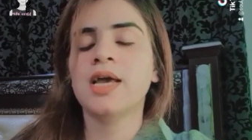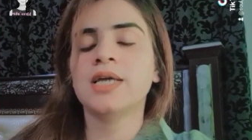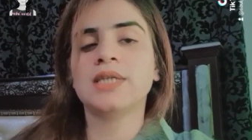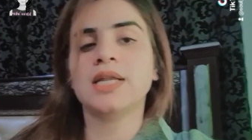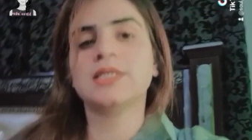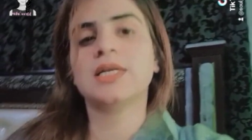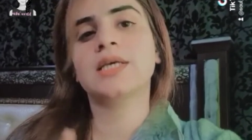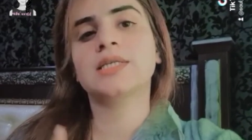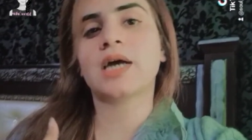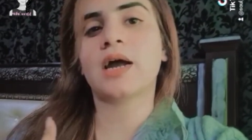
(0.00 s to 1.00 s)
है चलिए चल
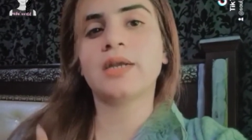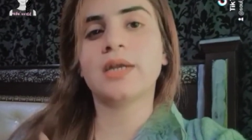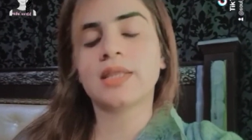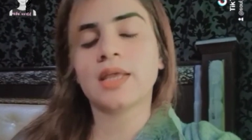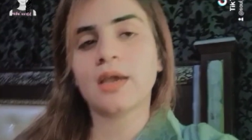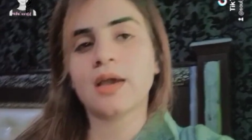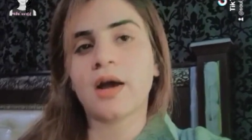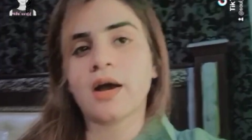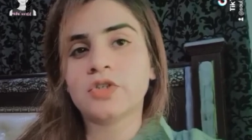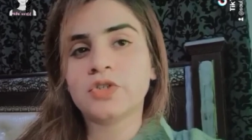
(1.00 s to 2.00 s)
के स्टार्ट करते हैं
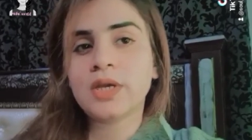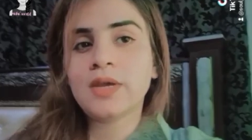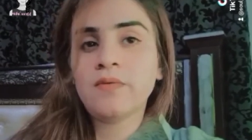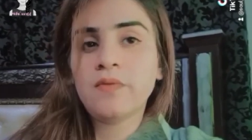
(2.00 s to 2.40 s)
आज की